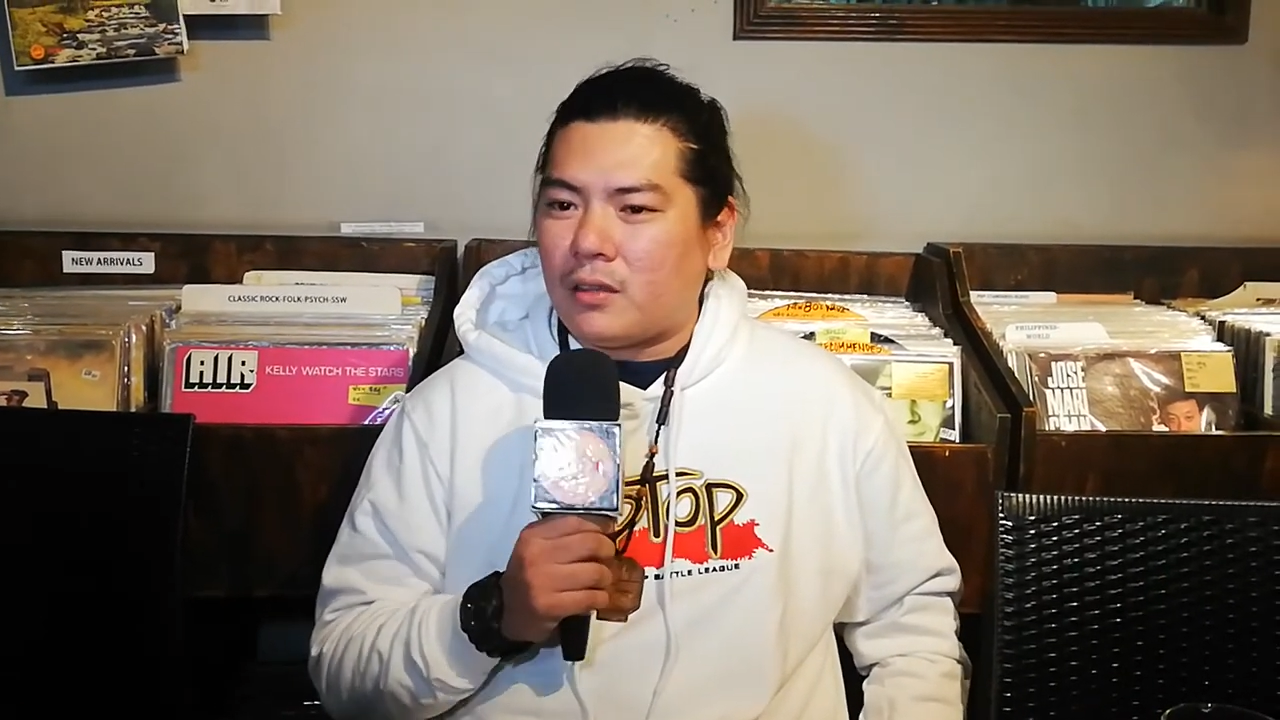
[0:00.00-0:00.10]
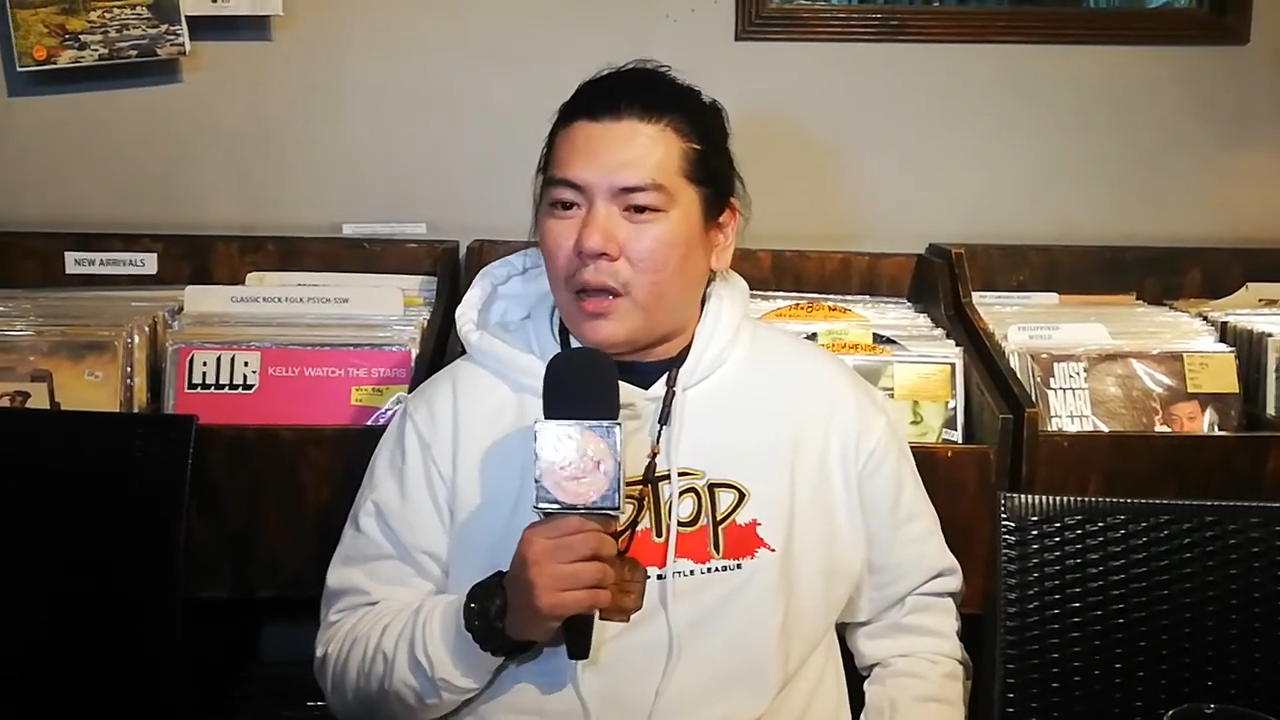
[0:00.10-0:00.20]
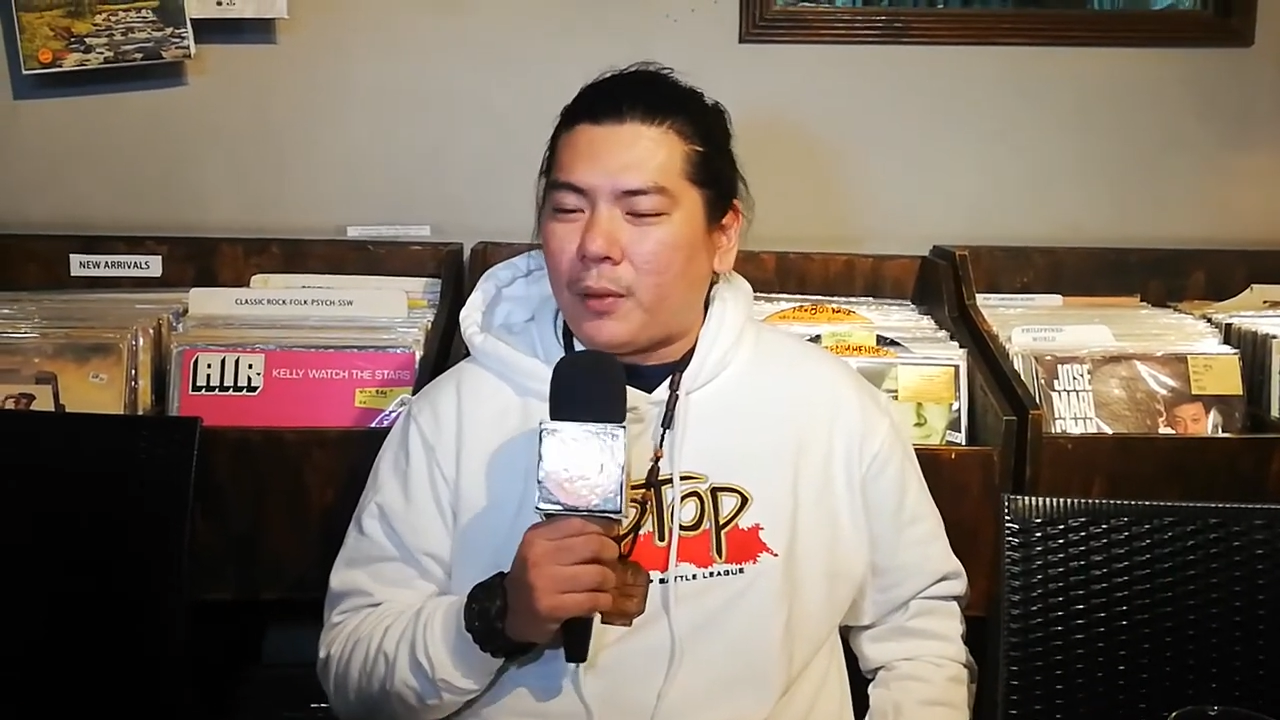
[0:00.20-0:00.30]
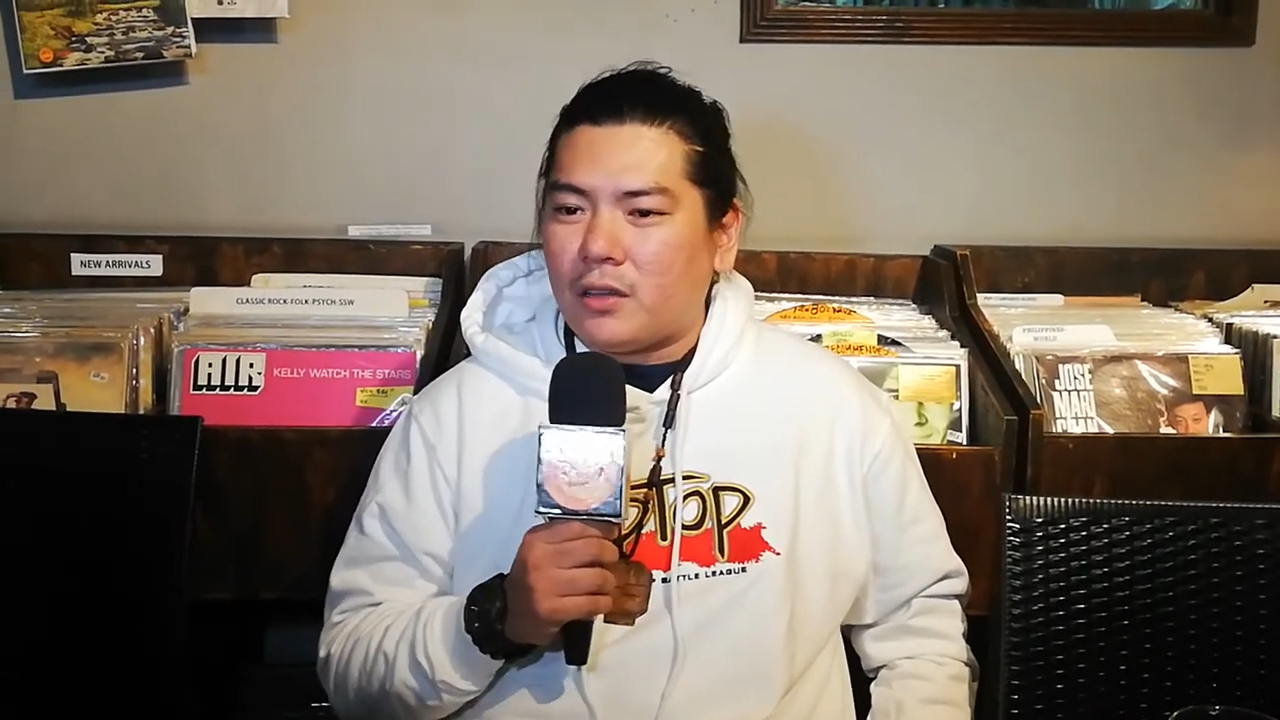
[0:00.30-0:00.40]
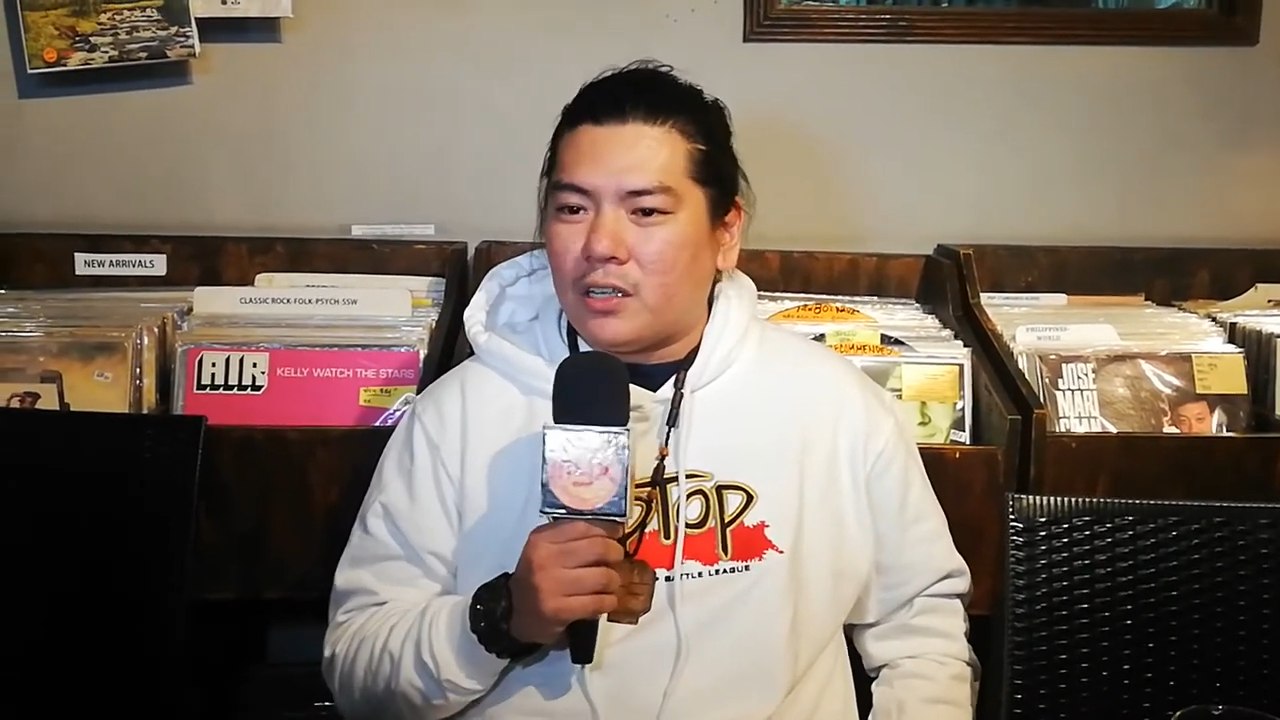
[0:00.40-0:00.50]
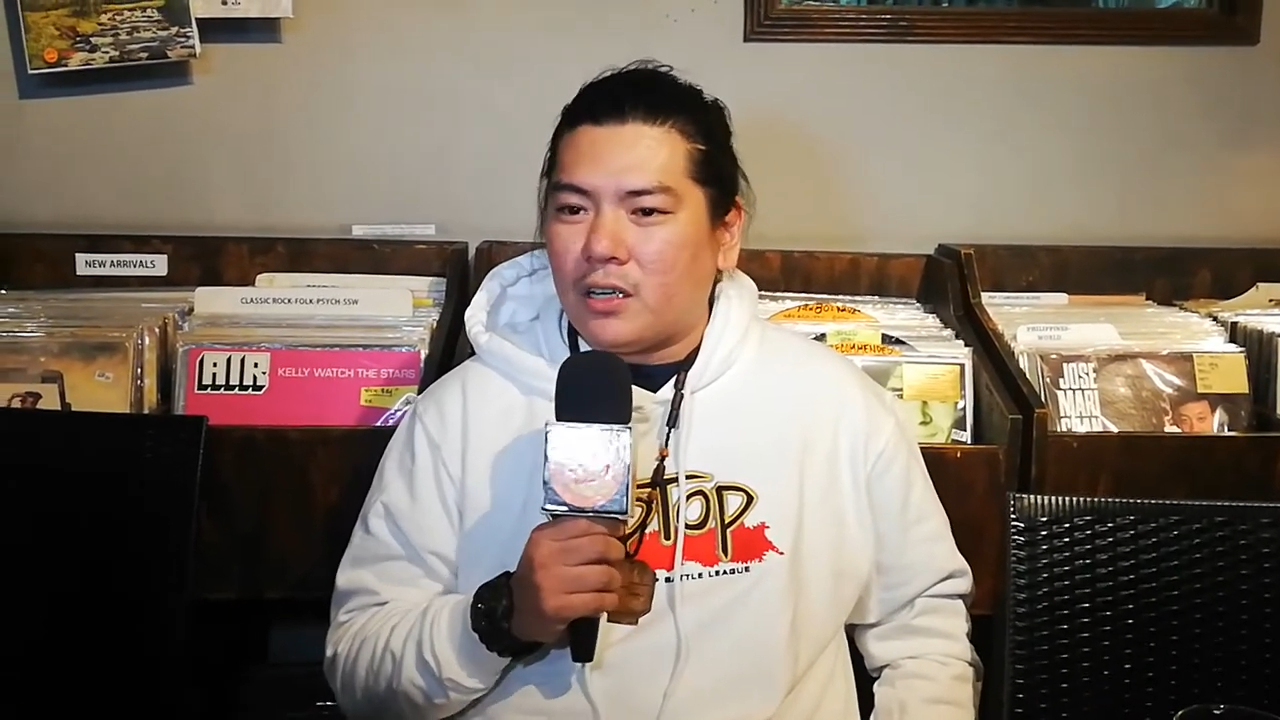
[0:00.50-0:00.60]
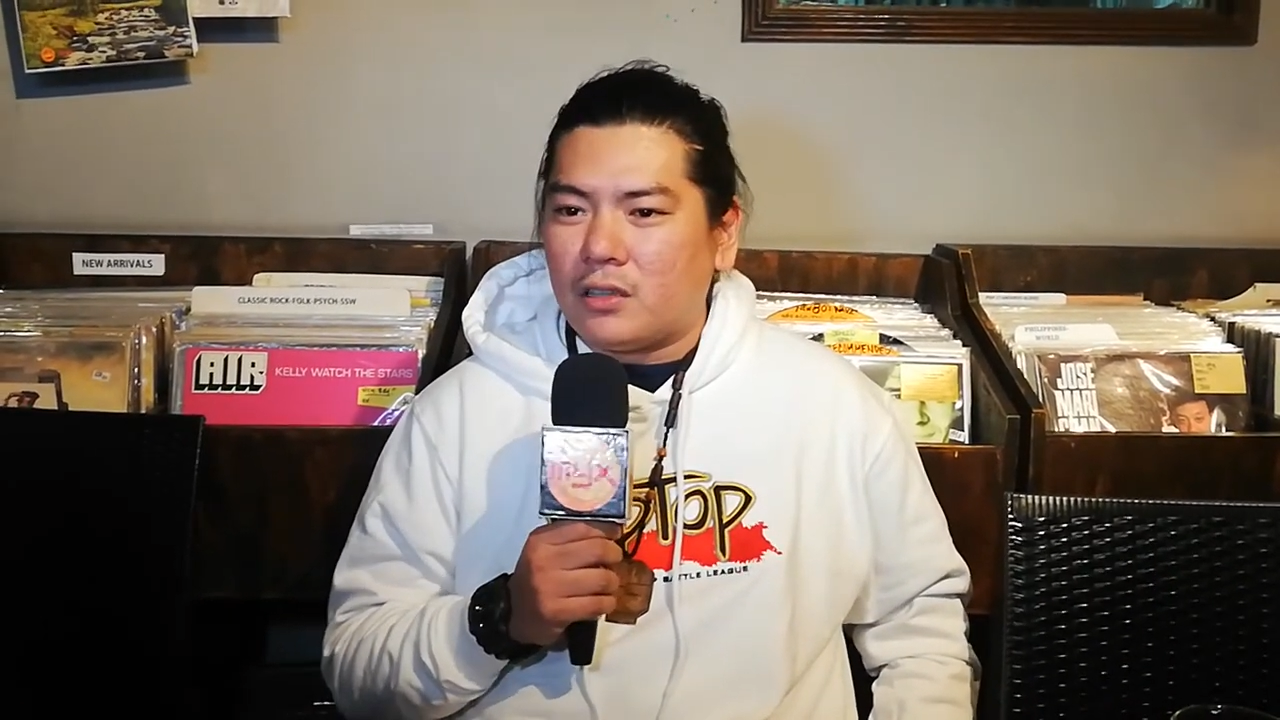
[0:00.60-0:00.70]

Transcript: dapat di na,